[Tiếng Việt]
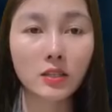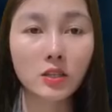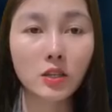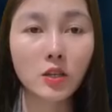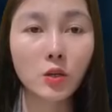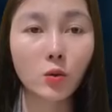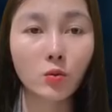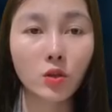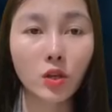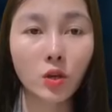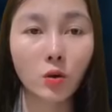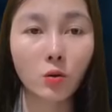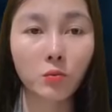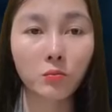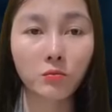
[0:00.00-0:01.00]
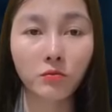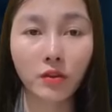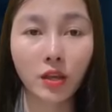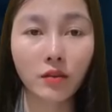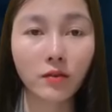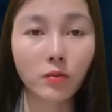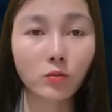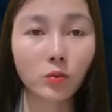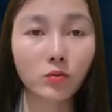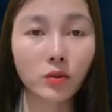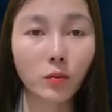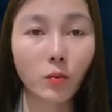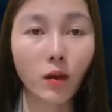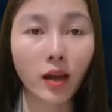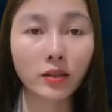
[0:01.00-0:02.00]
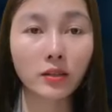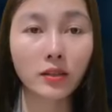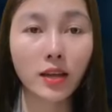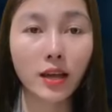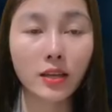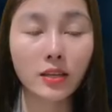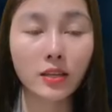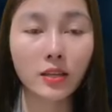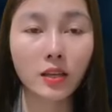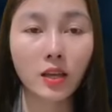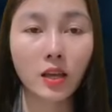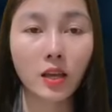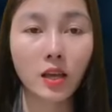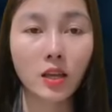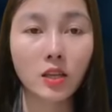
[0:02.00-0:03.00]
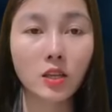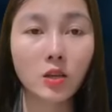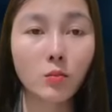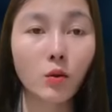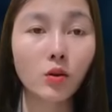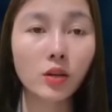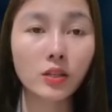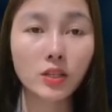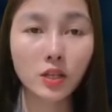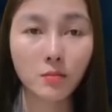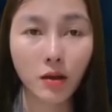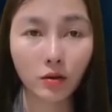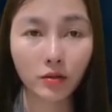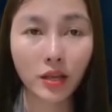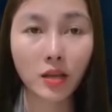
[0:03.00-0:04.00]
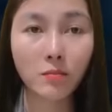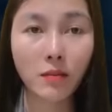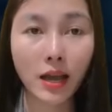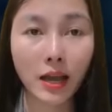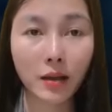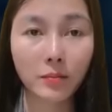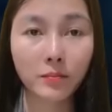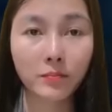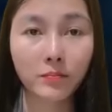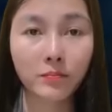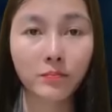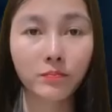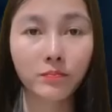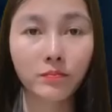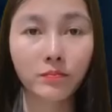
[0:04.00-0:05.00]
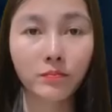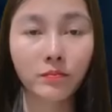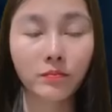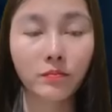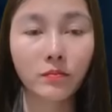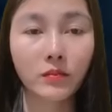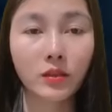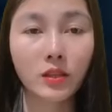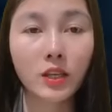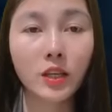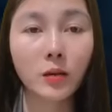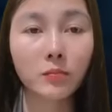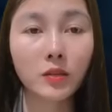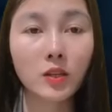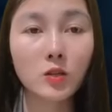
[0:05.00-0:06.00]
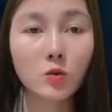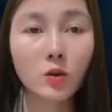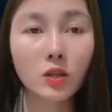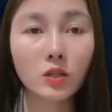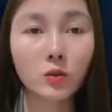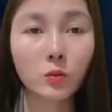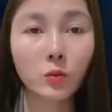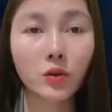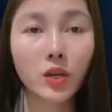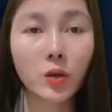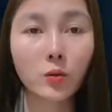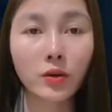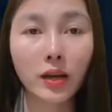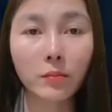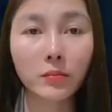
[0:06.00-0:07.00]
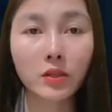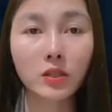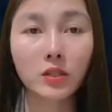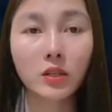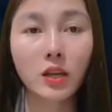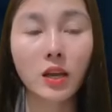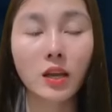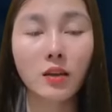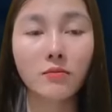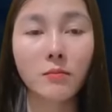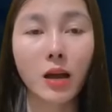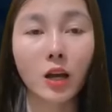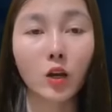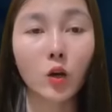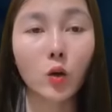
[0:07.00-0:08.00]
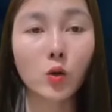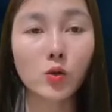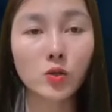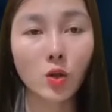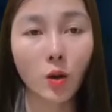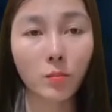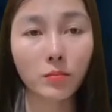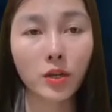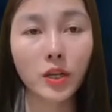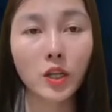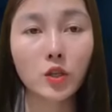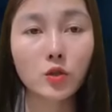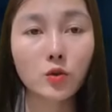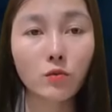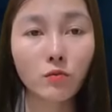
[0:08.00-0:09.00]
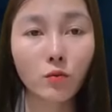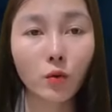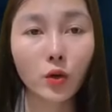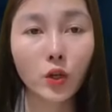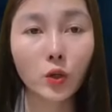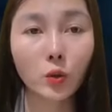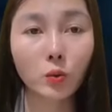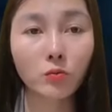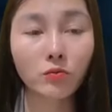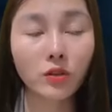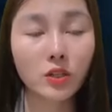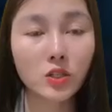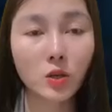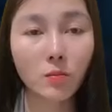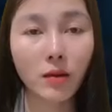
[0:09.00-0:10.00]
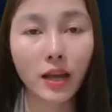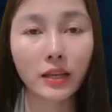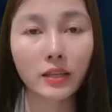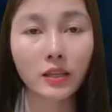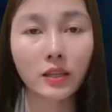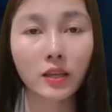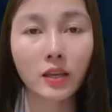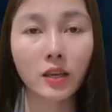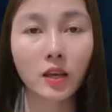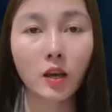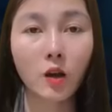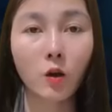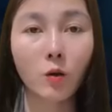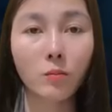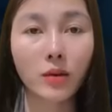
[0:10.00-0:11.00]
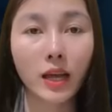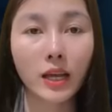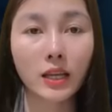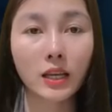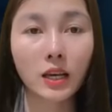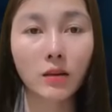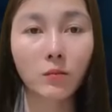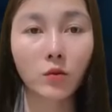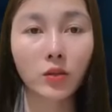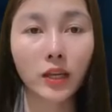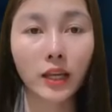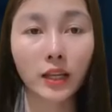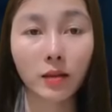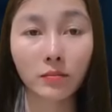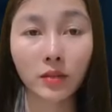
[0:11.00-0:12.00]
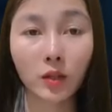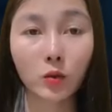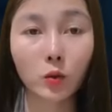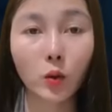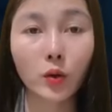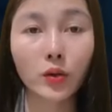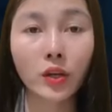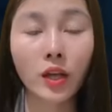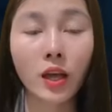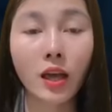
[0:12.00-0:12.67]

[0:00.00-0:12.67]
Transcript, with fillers: Thế nhưng mãi cậu ta vẫn chỉ im lặng. Cho đến khi Nghĩa đi vệ sinh, Thông mới quay sang lân la hỏi Tuấn. Này, ông có quen vợ thằng Nghĩa đấy à? Hả? Sao ông nghĩ vậy?